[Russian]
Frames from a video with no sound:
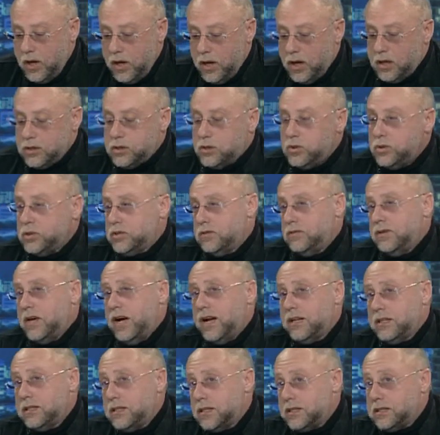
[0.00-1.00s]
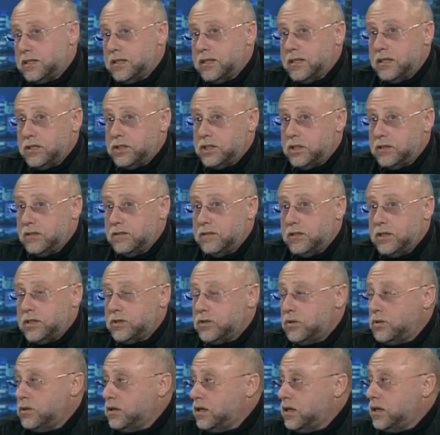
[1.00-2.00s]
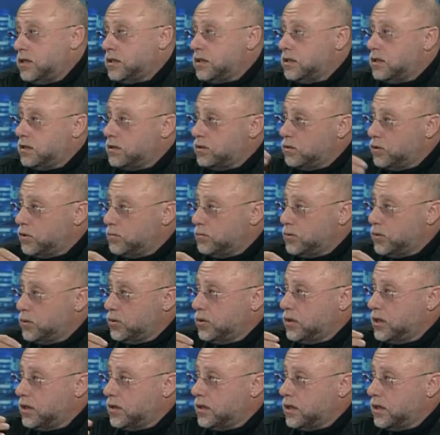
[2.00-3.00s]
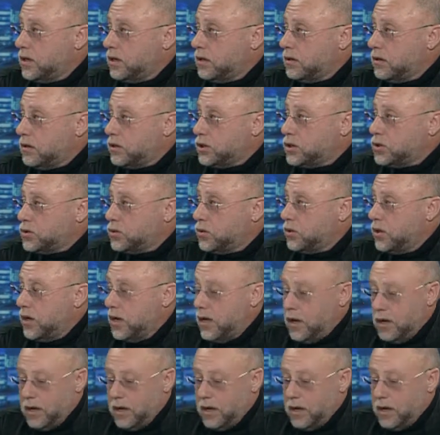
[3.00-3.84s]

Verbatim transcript: отсутствия однозначного результата. Я не говорю, плохо это или хорошо.